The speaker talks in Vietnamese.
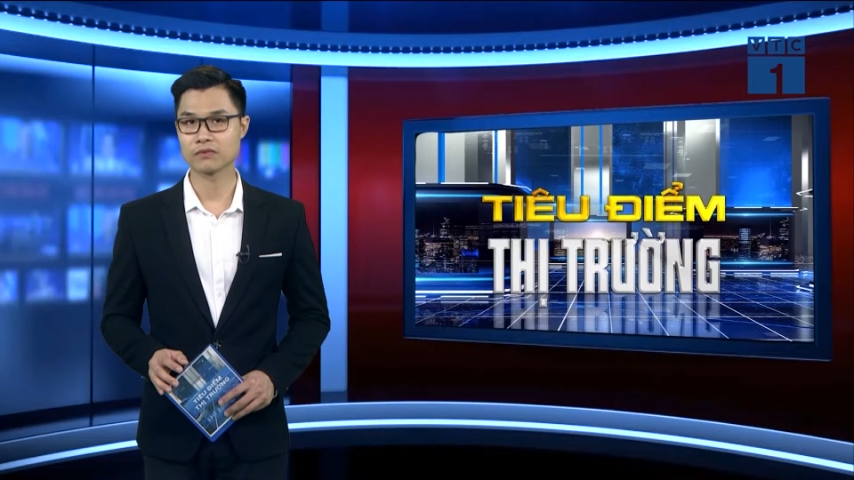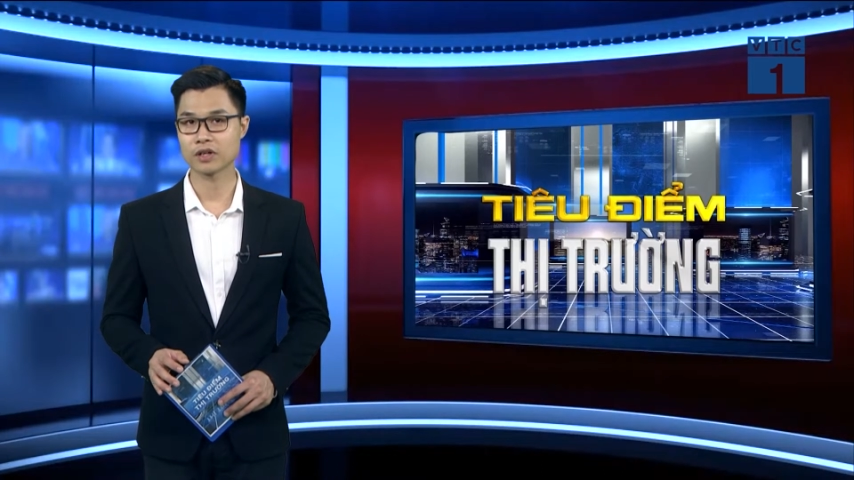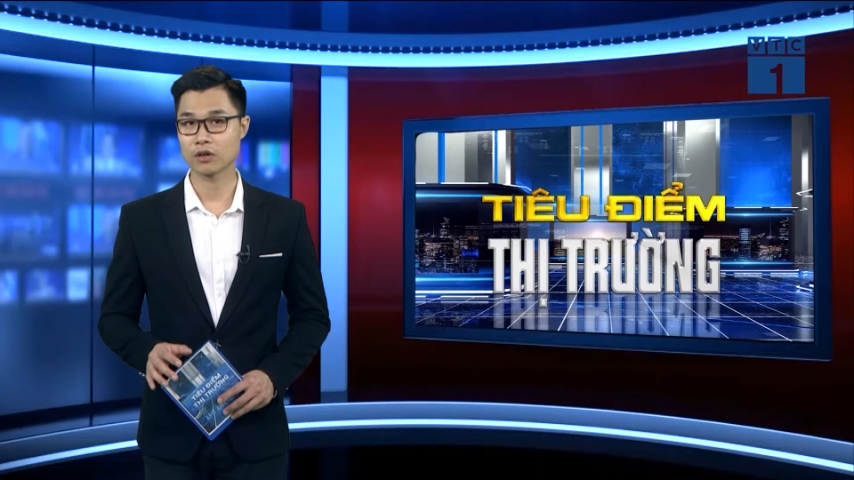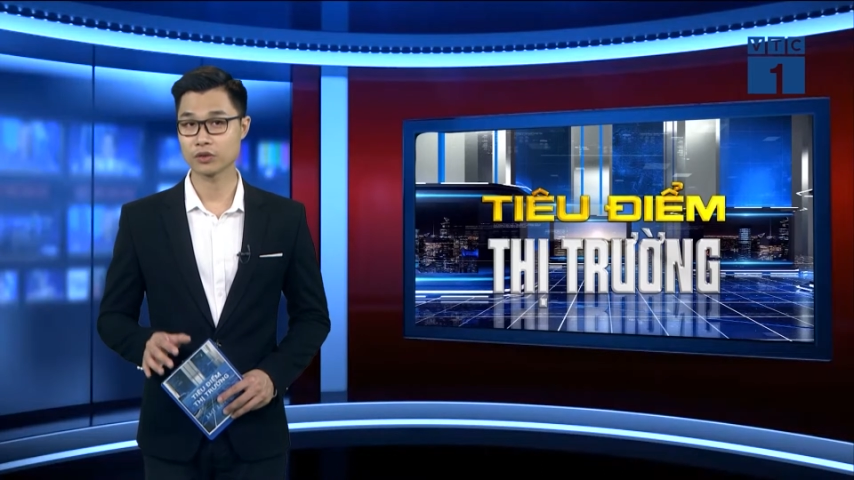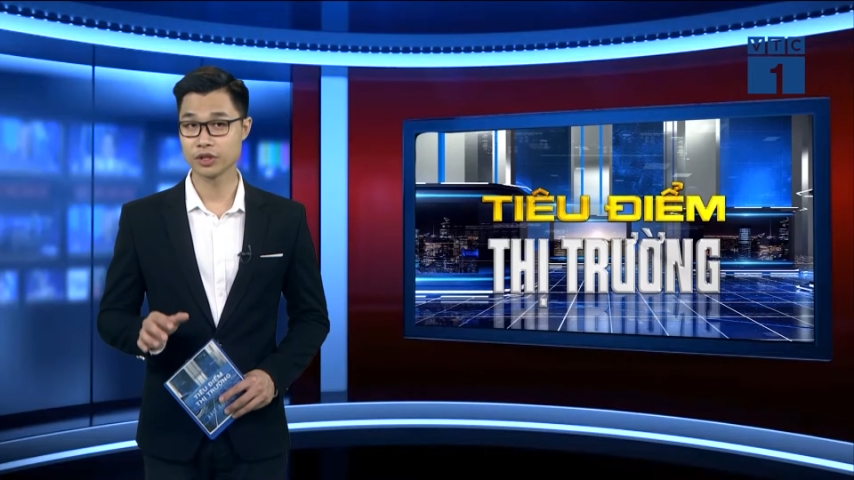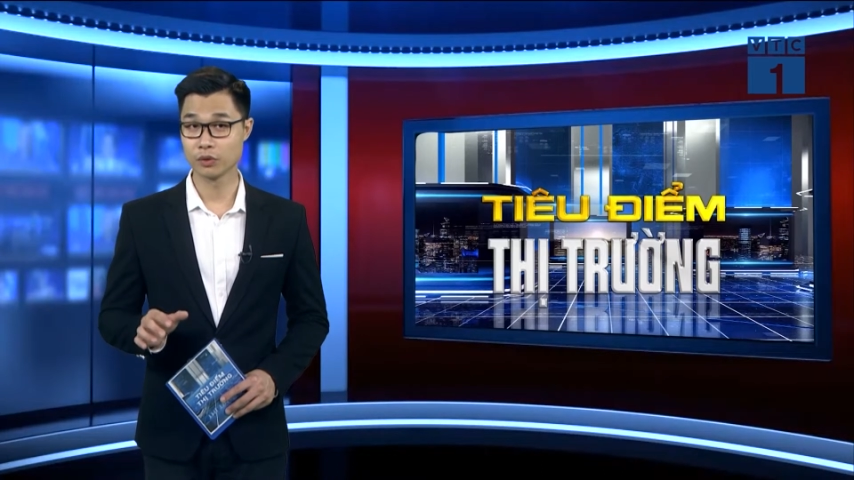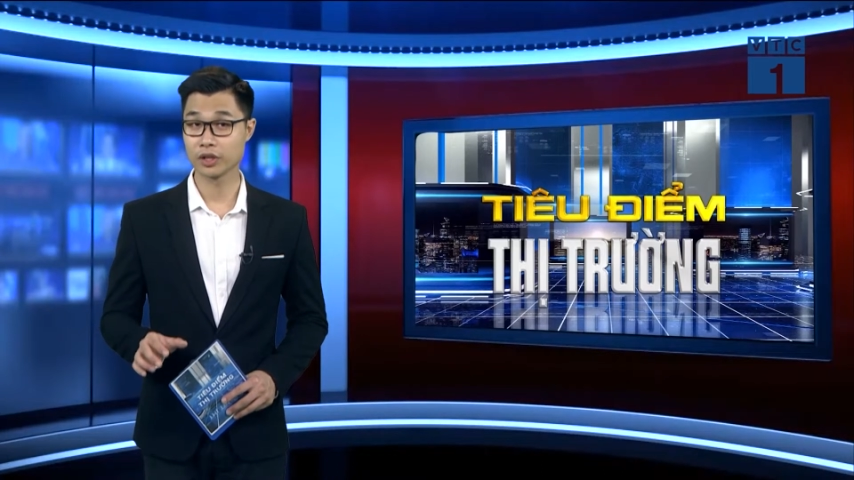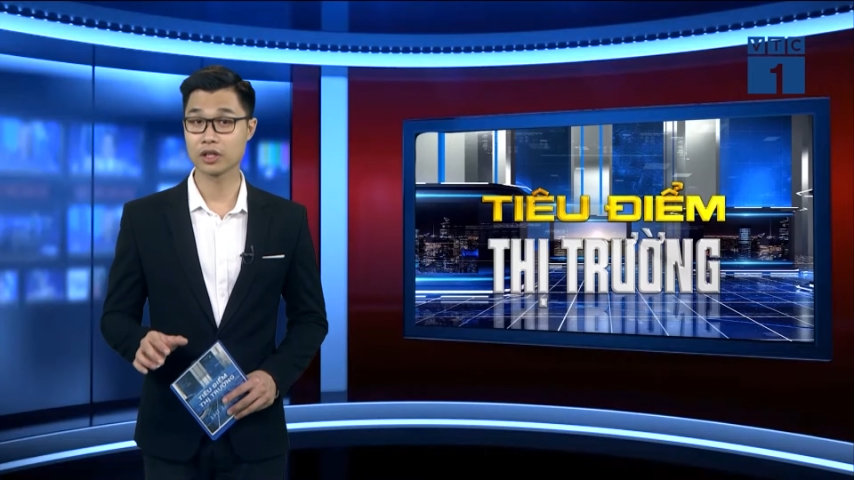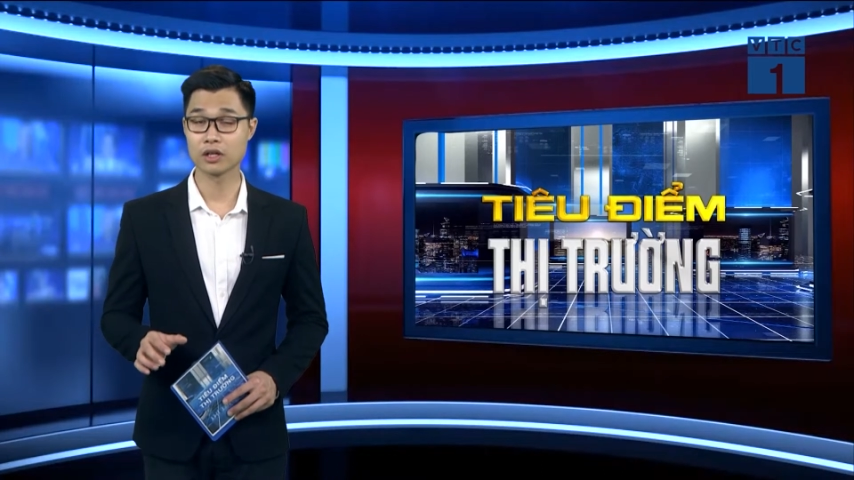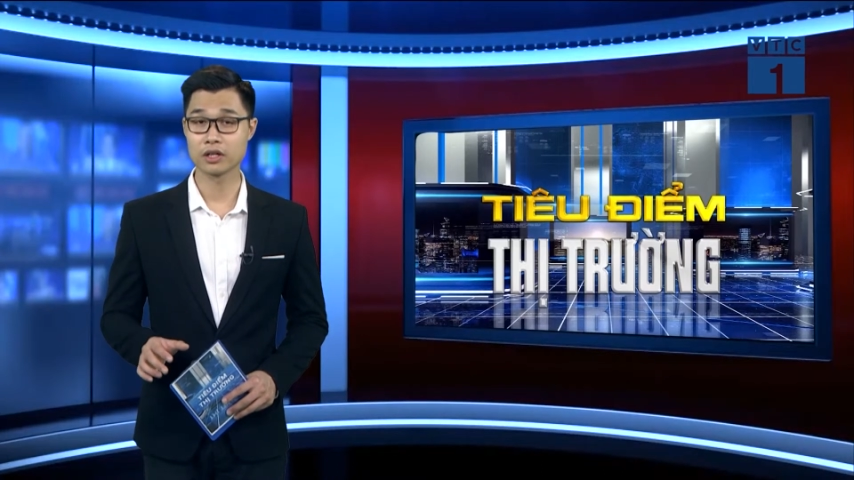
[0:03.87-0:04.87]
và có nhiều
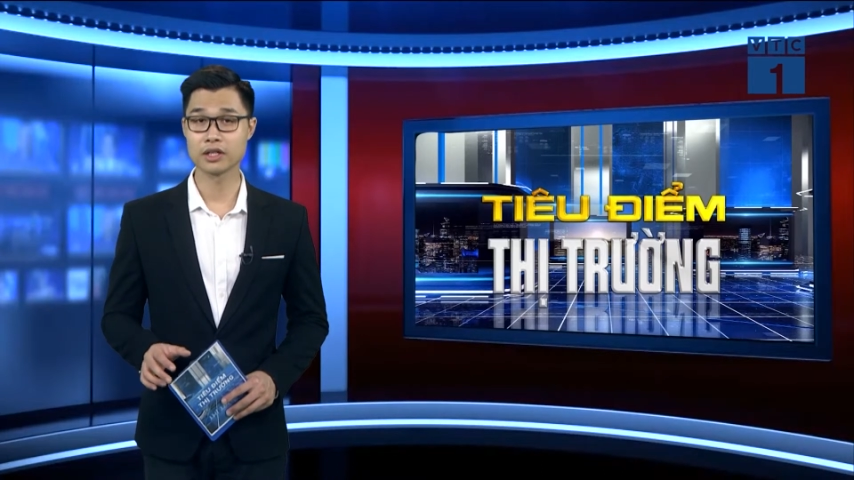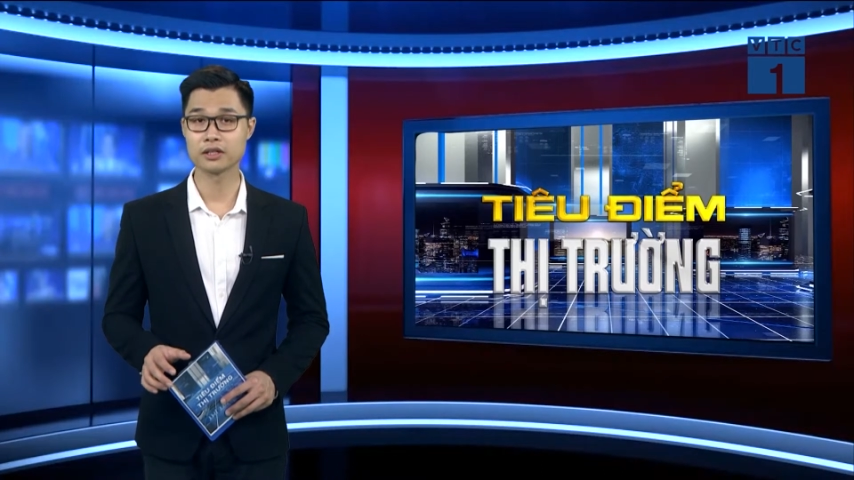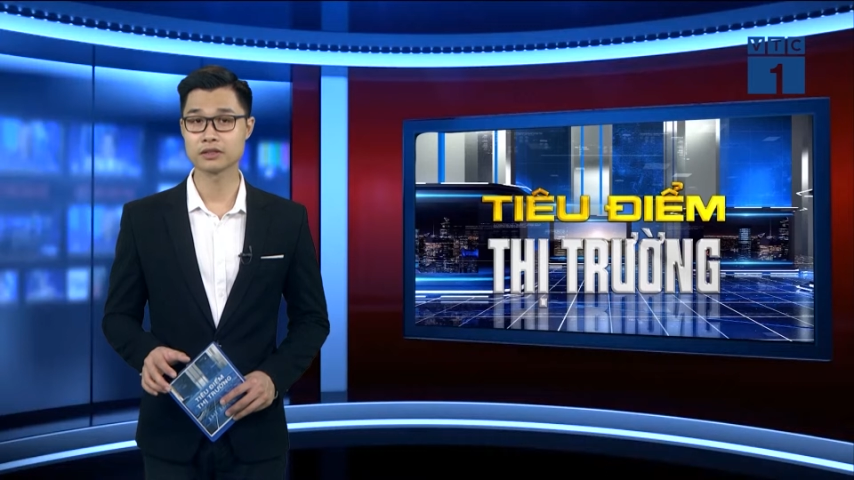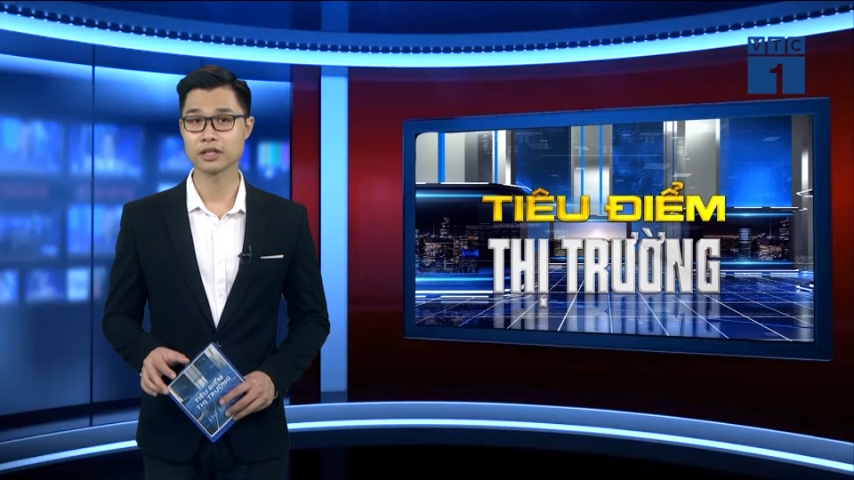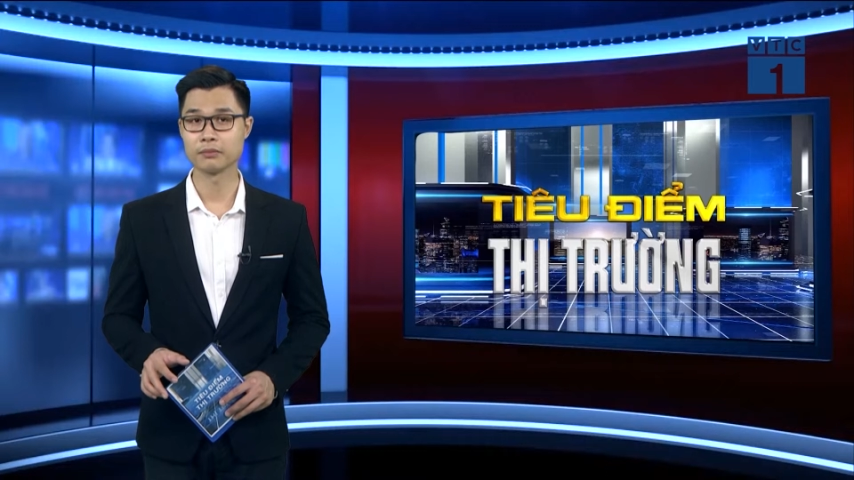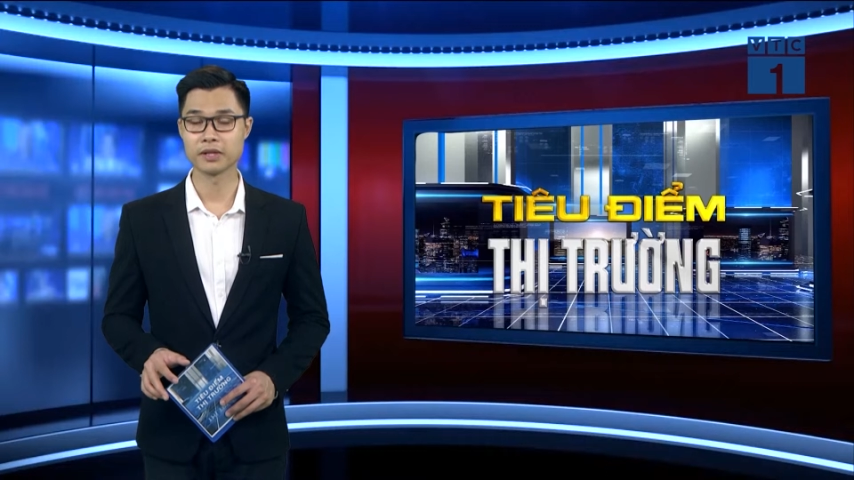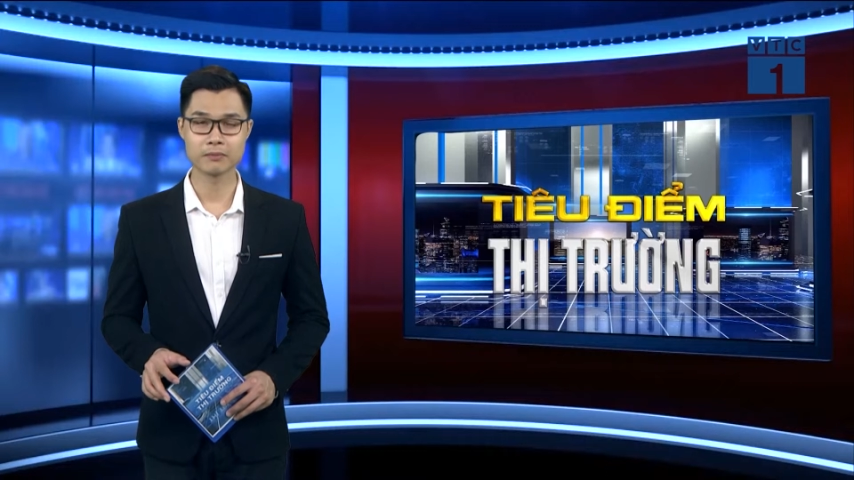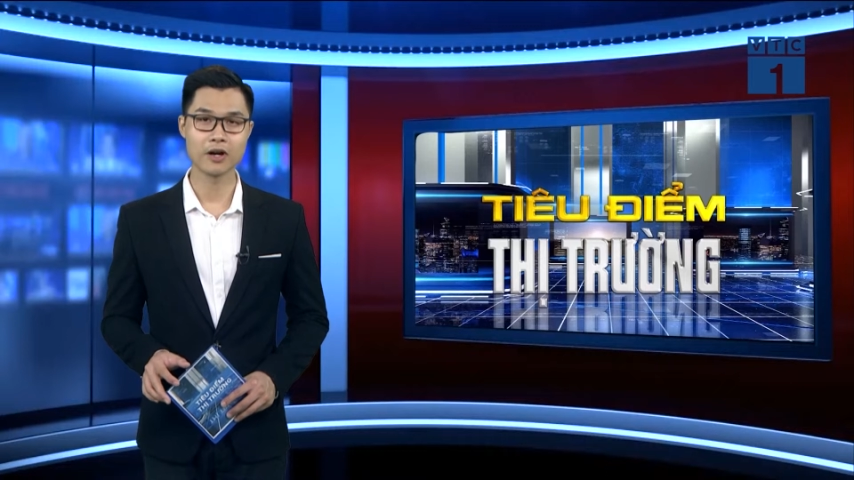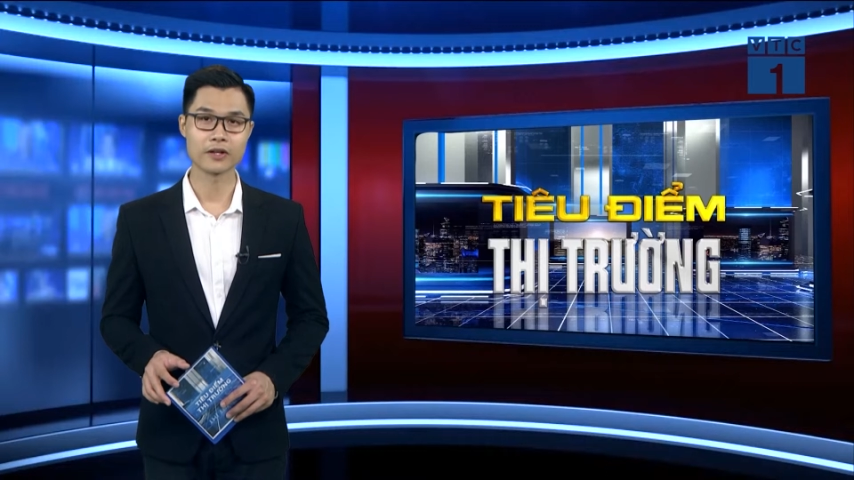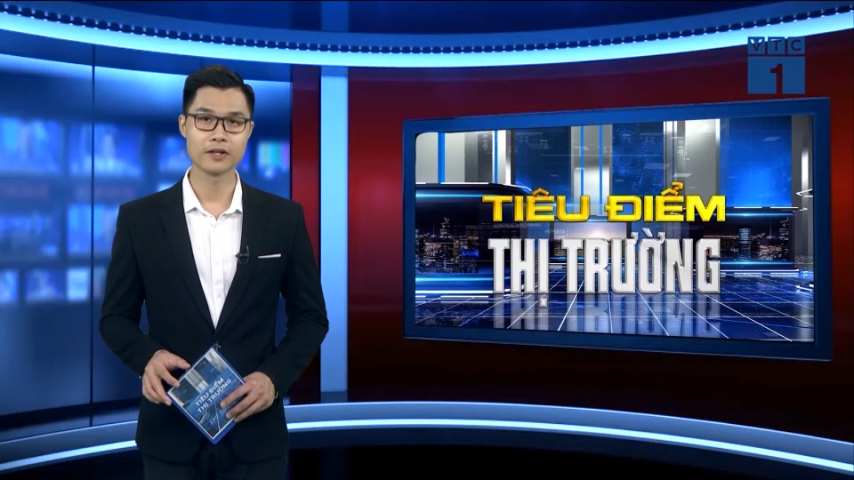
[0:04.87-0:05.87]
nguy cơ khiến cơ thể
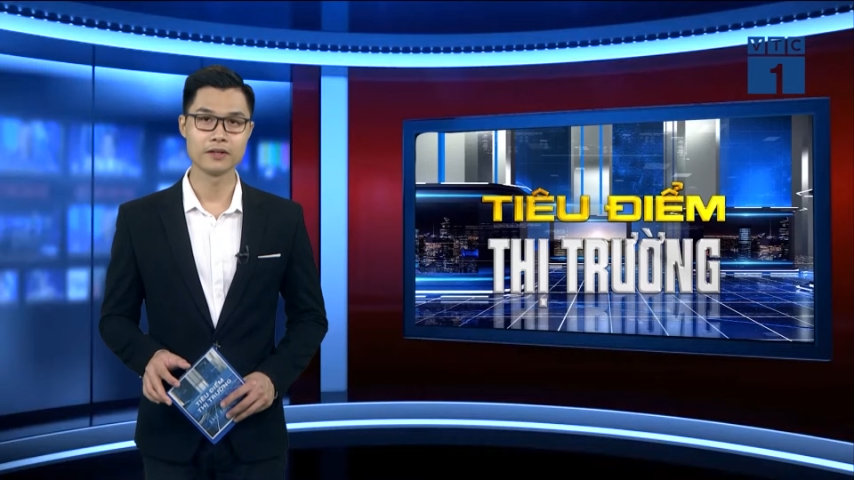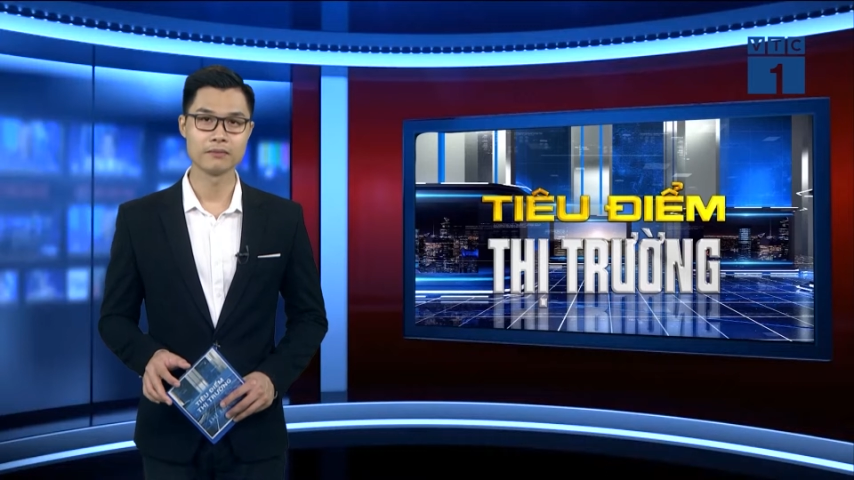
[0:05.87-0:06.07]
mệt mỏi,